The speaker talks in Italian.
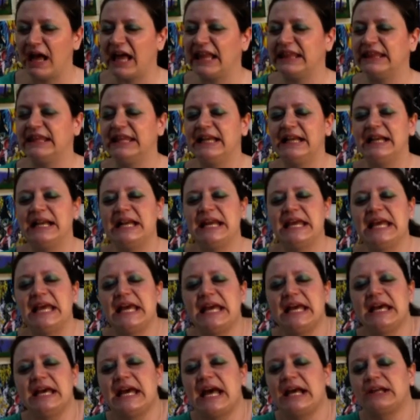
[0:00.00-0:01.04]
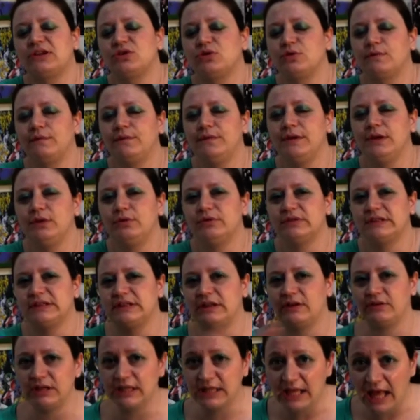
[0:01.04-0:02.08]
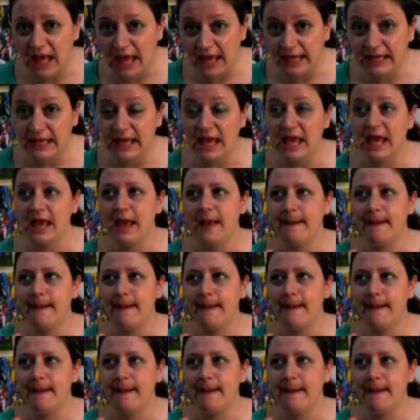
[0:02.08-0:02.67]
ha delle action figure straordinarie,